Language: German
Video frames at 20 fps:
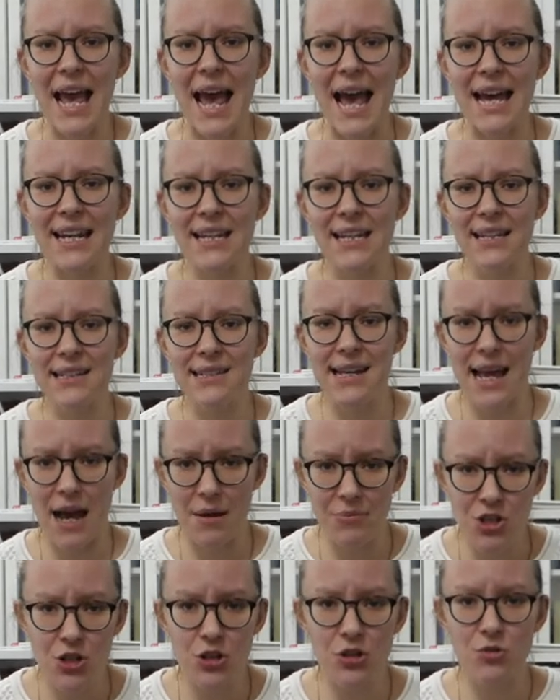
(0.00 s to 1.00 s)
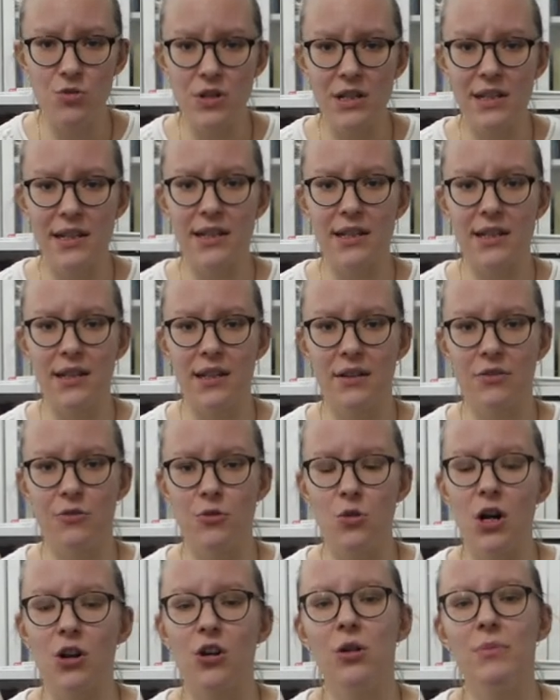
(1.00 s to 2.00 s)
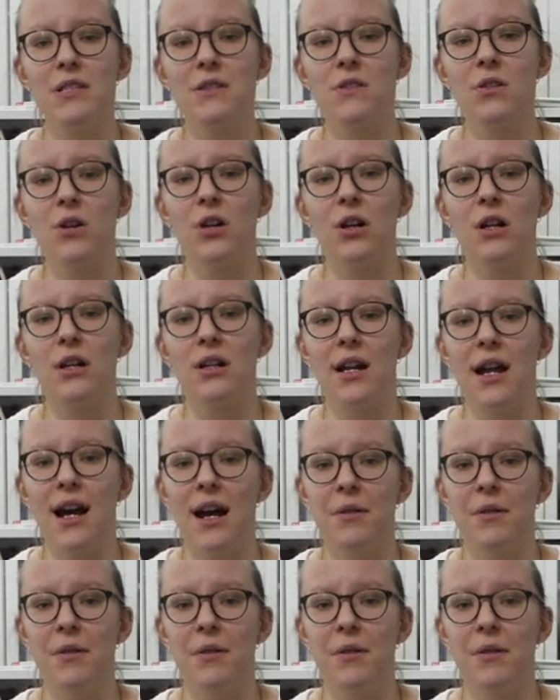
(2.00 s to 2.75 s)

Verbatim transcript: einige serbische Jugendliche vorkommen sollen,